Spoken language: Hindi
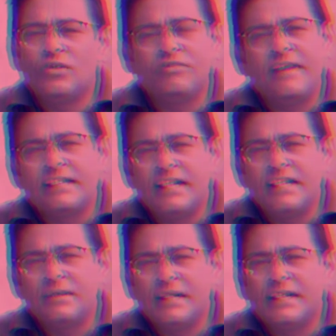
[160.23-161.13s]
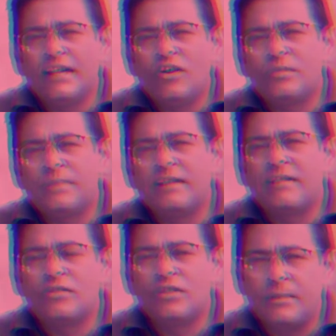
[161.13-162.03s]
कोई फ़ायदा नहीं है बल्कि एक और
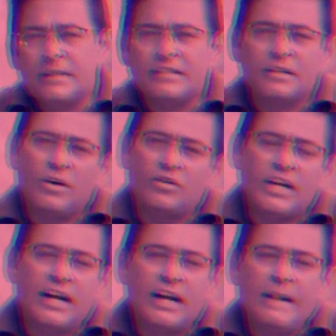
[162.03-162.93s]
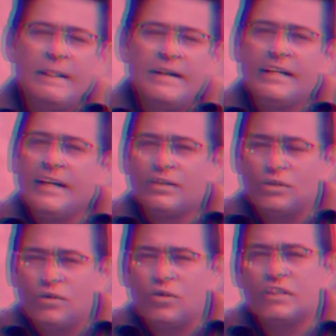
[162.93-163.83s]
परिवार को डबल सदमा हो जाएगा एक
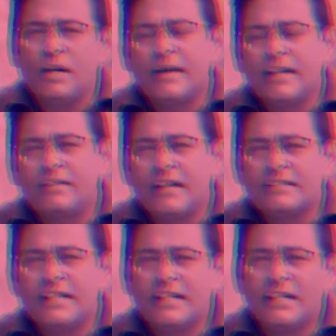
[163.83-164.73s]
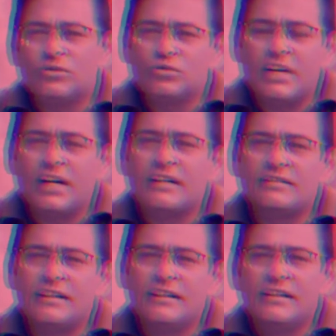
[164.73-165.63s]
तो वो खुद कमाने वाला चला गया दूसरा
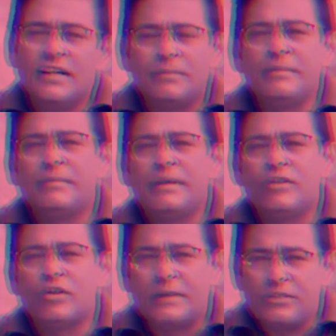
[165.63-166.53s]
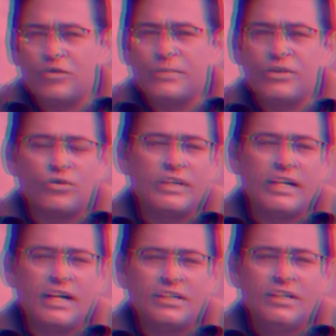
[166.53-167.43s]
कर्ज अपने बीवी और बच्चों पे छोड़
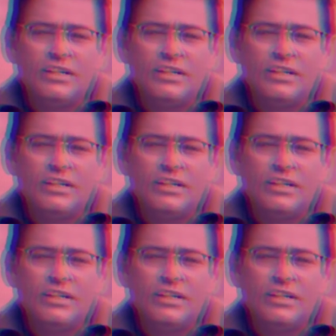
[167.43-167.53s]
गया